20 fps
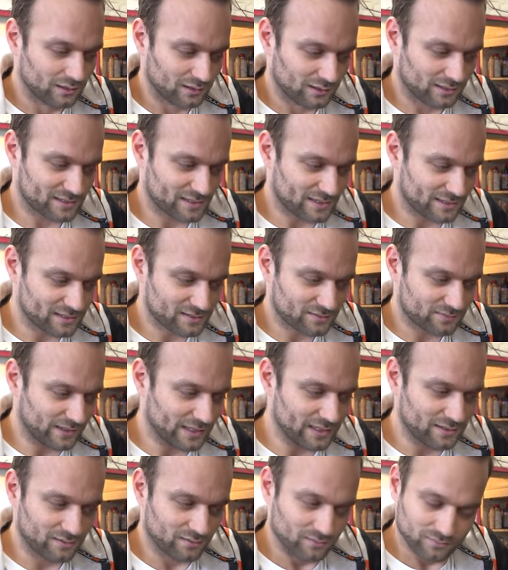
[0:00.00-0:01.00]
Das heißt,
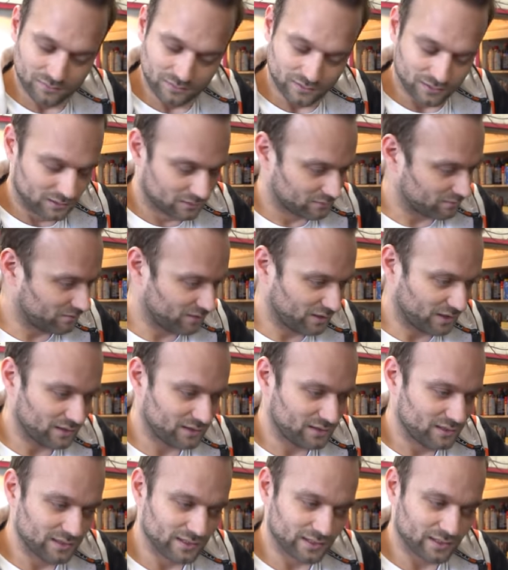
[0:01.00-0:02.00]
wenn wir
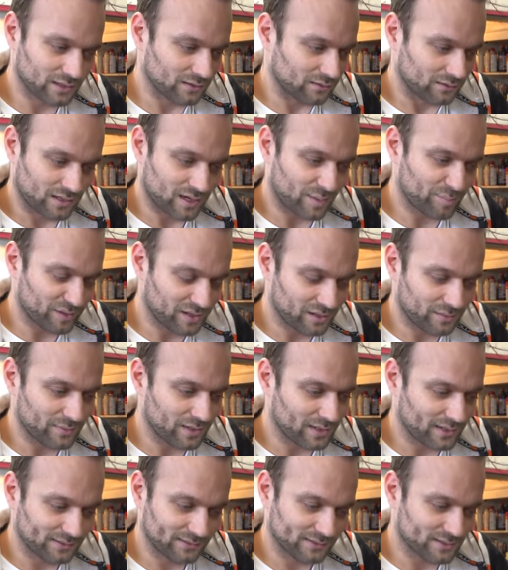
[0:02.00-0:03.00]
hier Kapelle
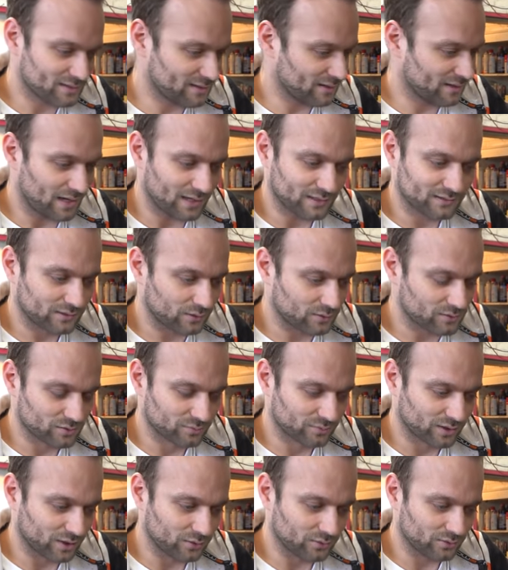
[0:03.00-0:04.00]
machen, das Ding 8000
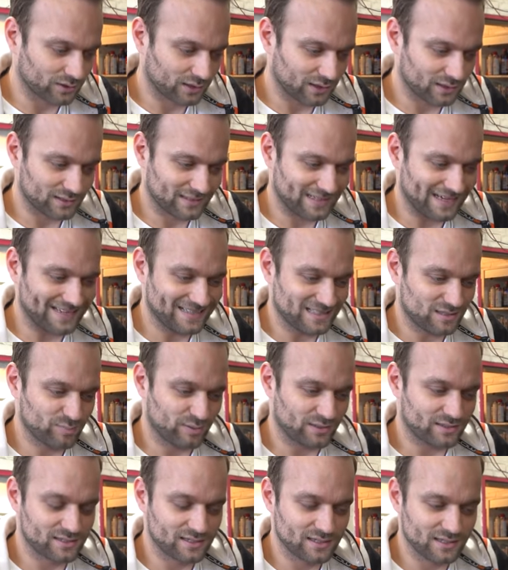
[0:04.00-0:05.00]
Umdrehungen dreht, kann es
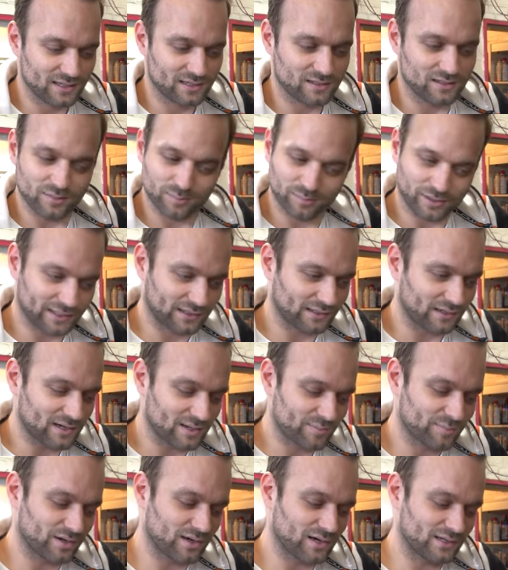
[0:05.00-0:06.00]
passieren bei
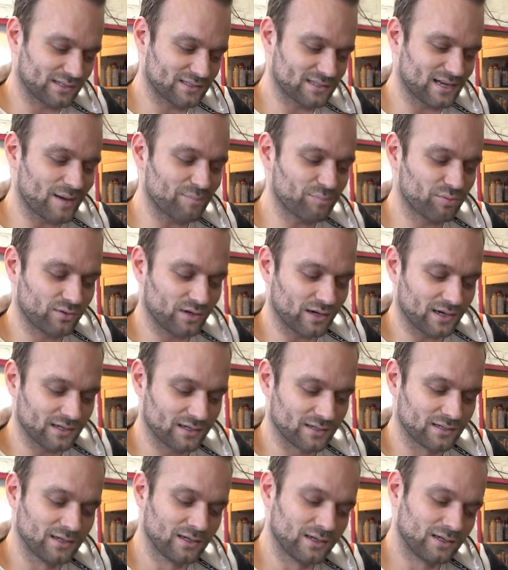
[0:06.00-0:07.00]
3 Bar, dass ab und
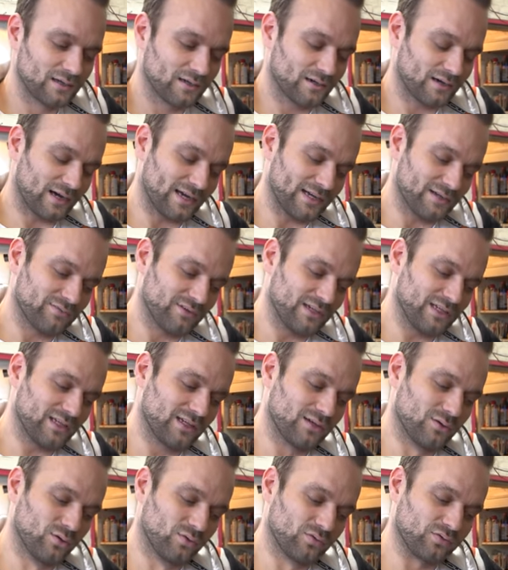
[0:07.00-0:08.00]
an ein
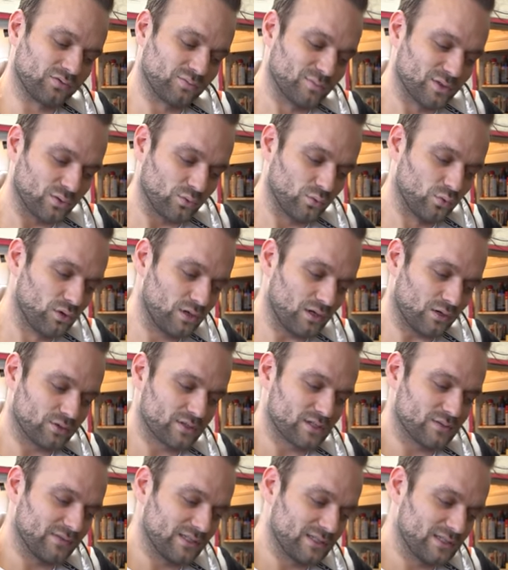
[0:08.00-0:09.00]
wenig Luft mit Öl
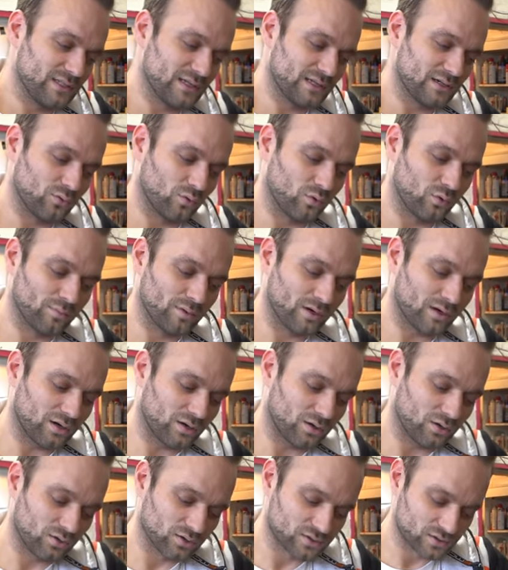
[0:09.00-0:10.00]
aus dem Ventilkegel oben
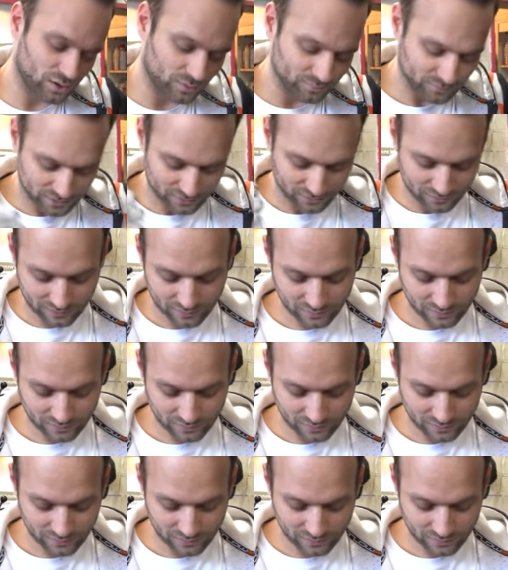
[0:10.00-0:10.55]
rauskommt.